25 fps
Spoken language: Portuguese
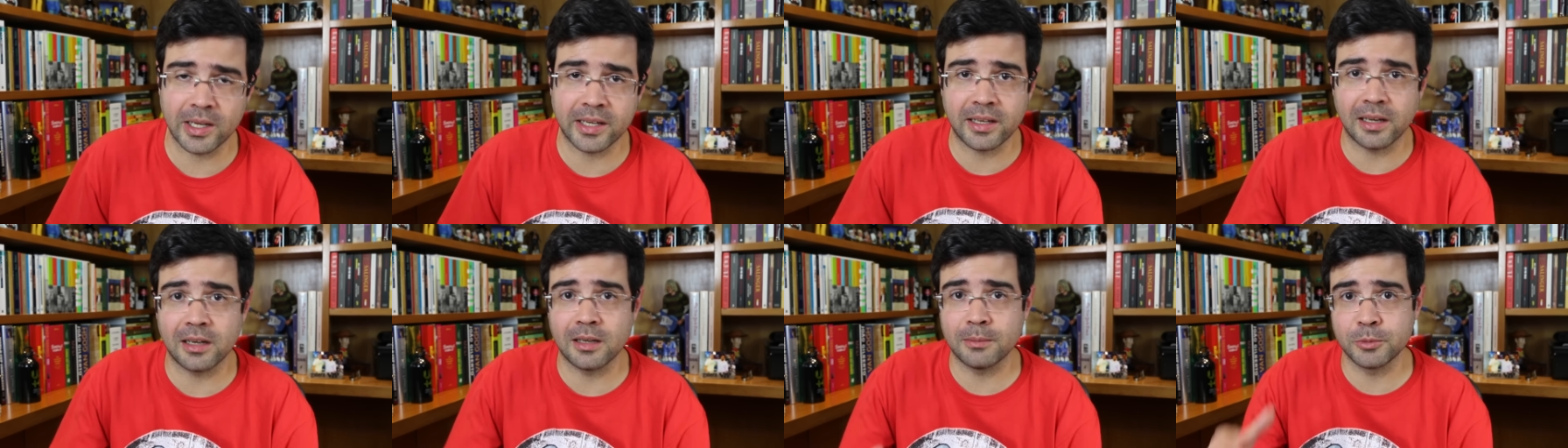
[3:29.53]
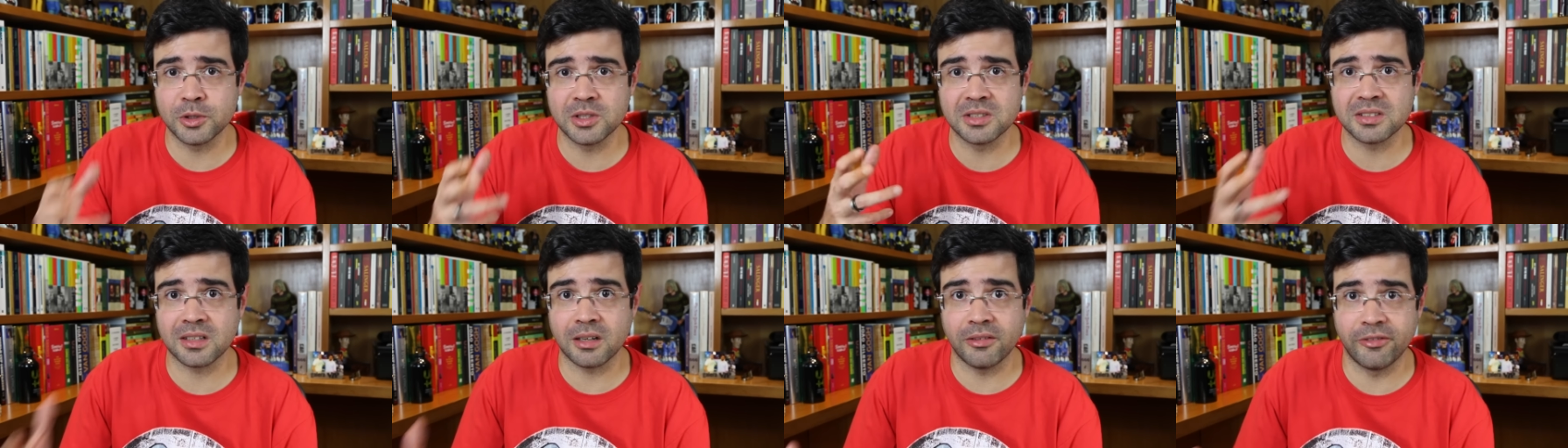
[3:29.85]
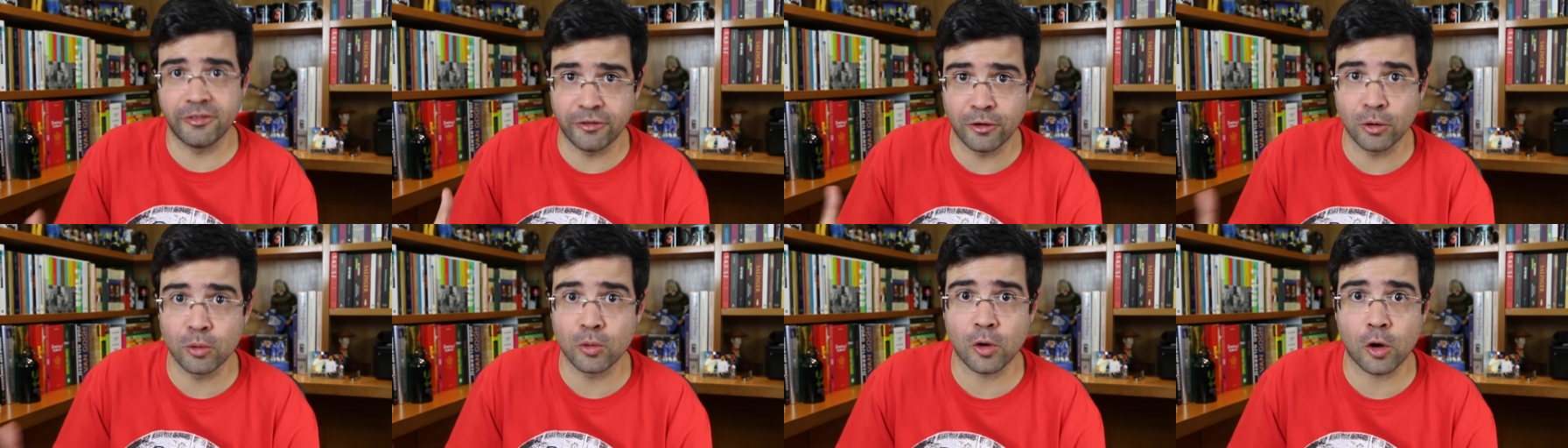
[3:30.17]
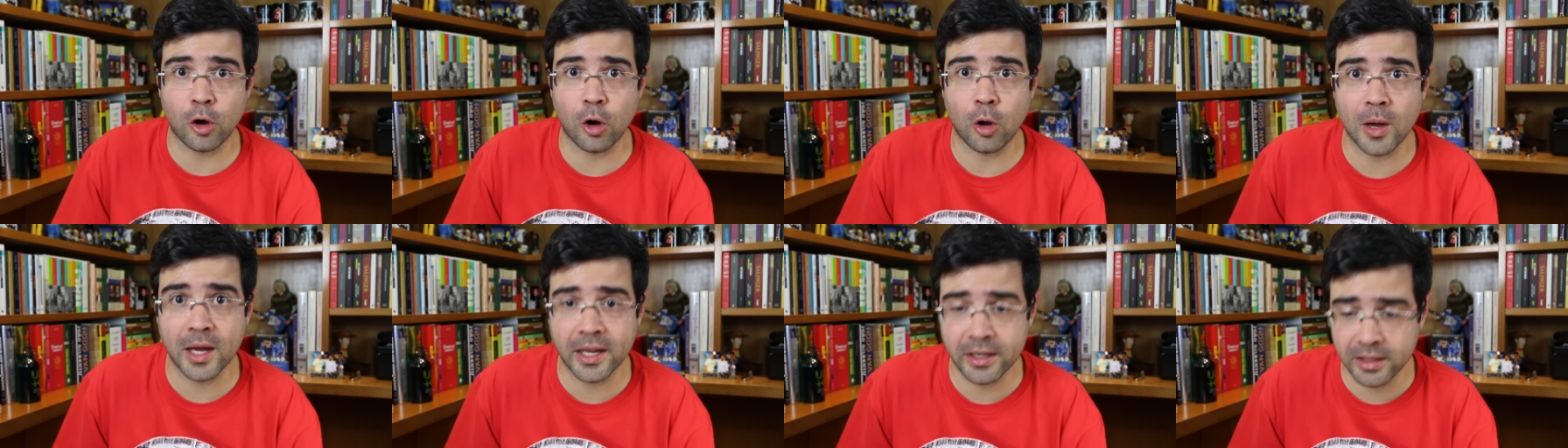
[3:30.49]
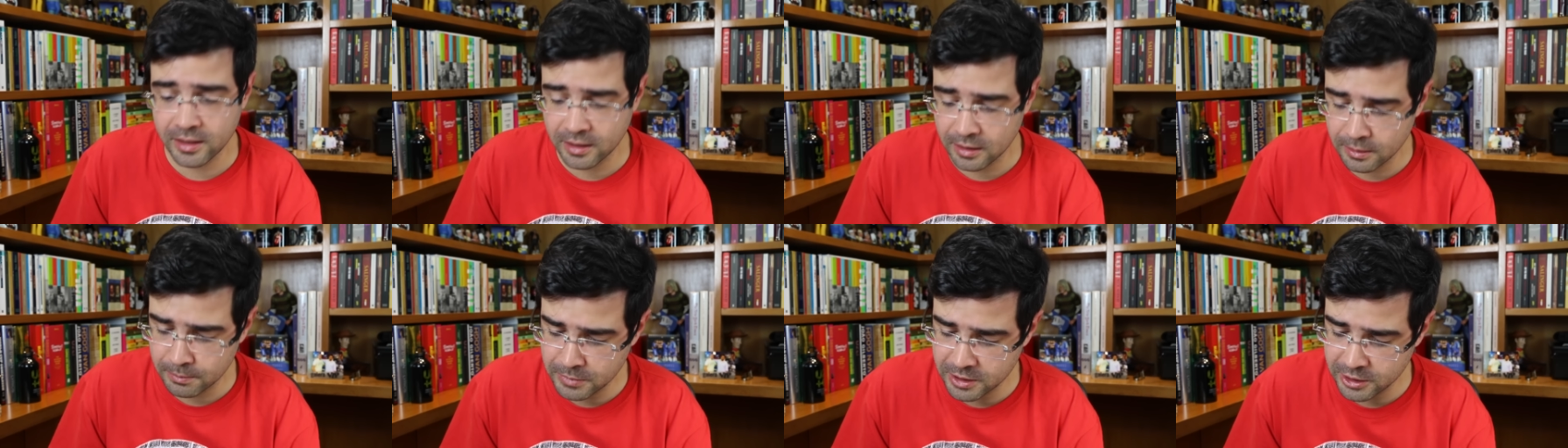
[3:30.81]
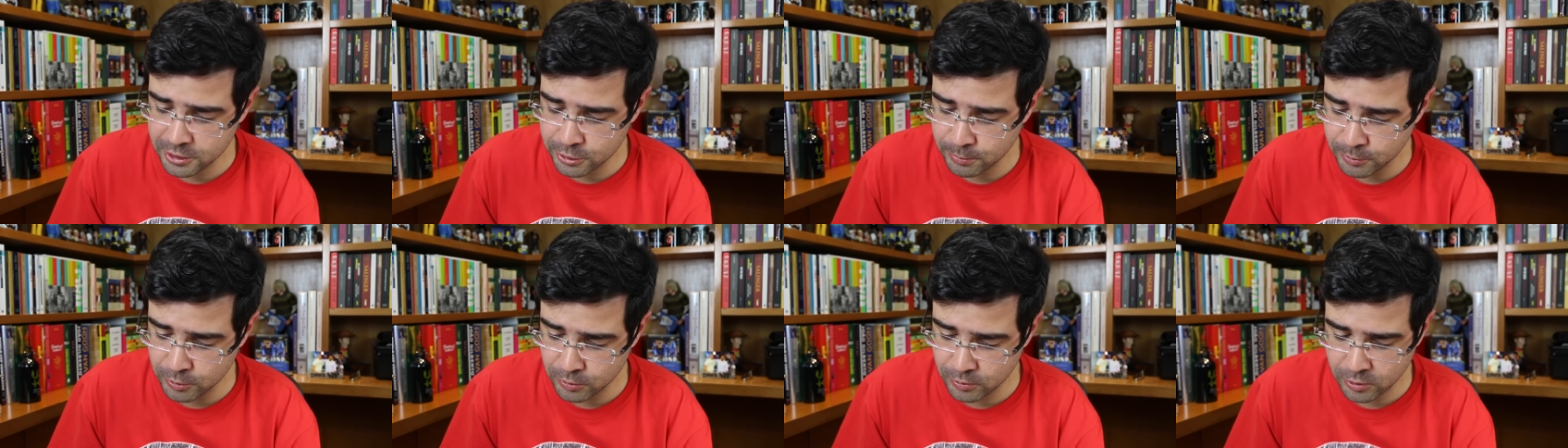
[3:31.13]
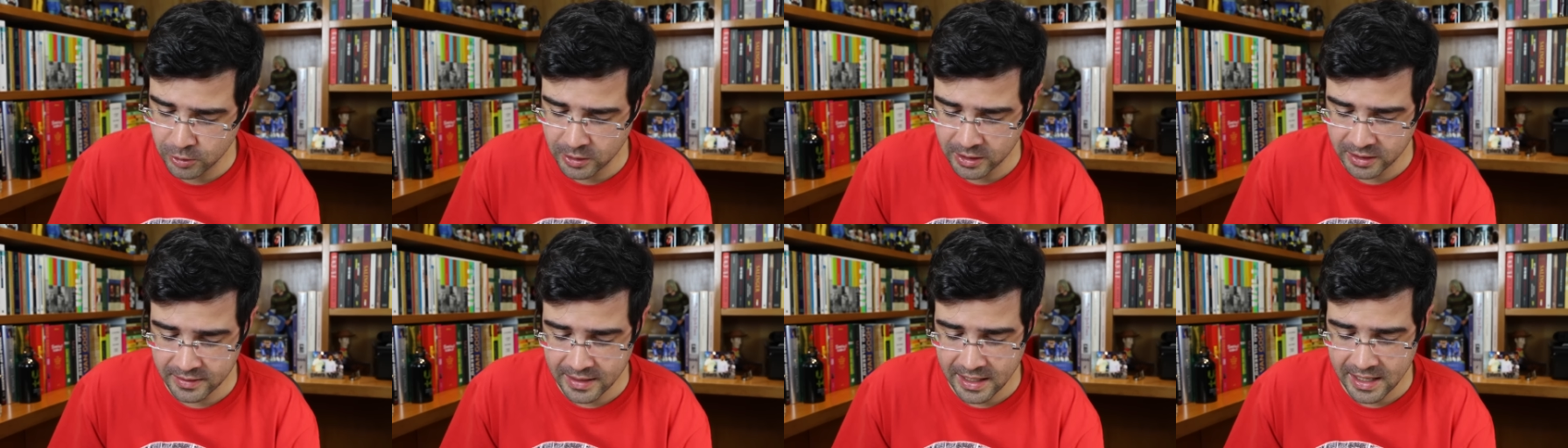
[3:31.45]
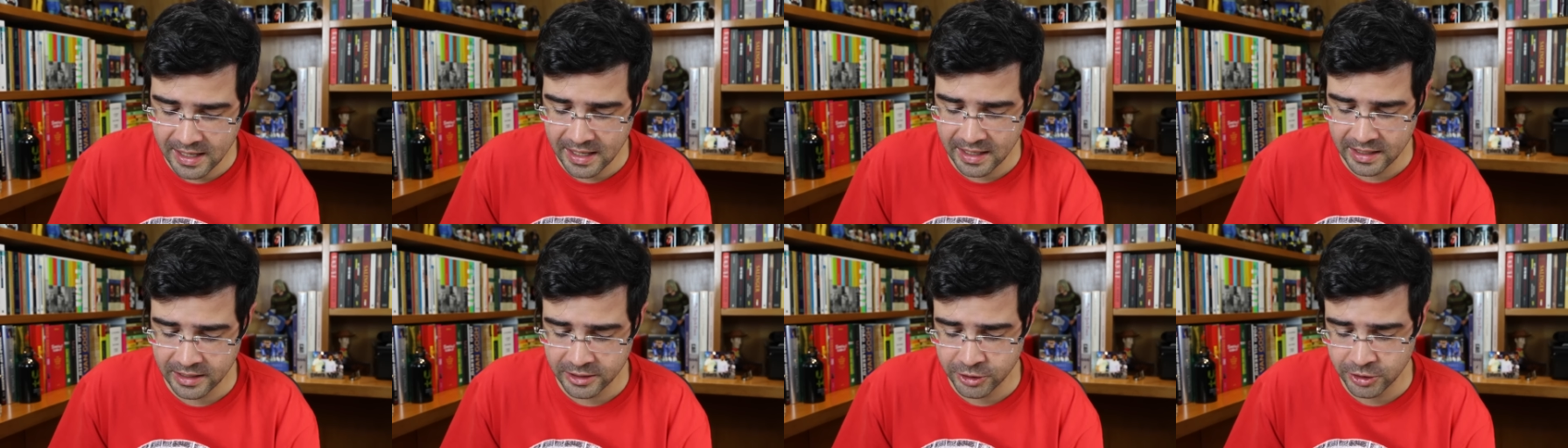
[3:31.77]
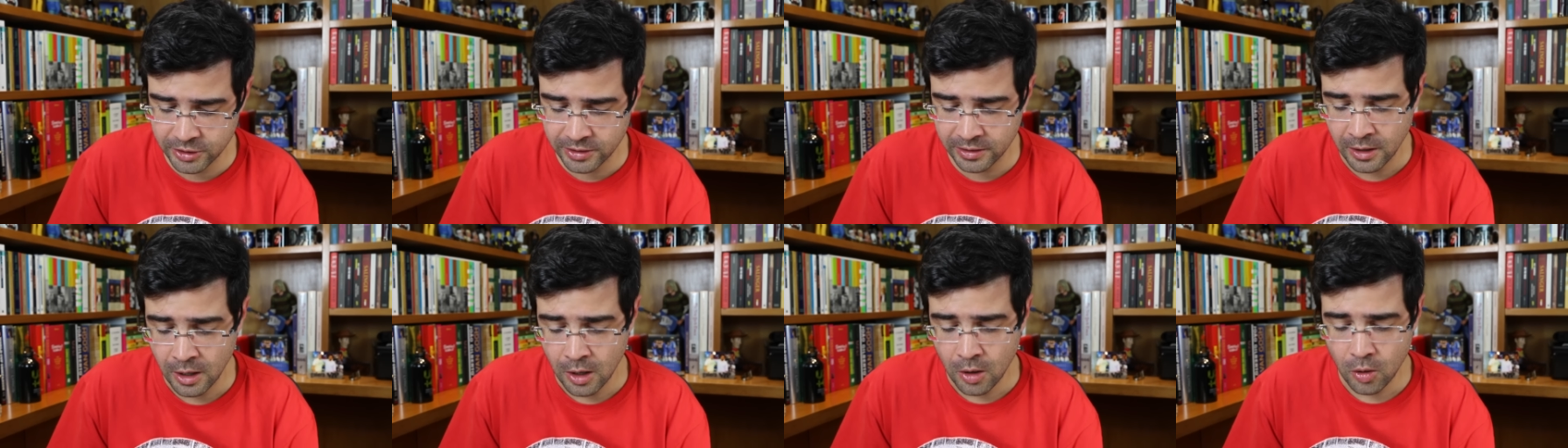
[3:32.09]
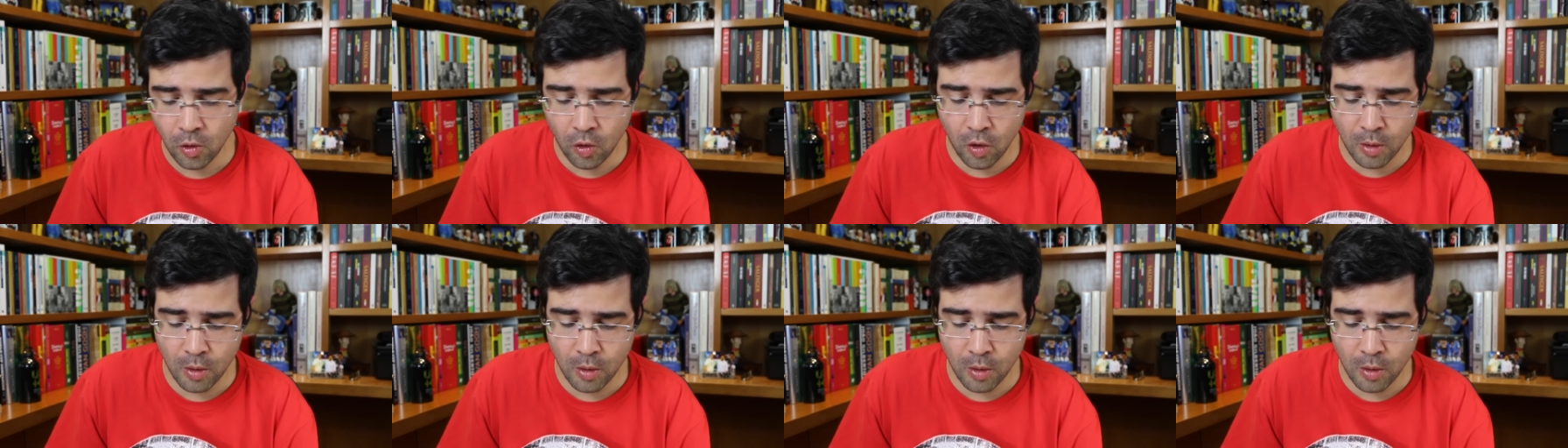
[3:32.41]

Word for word: aquela música folclórica mesmo no Nordeste,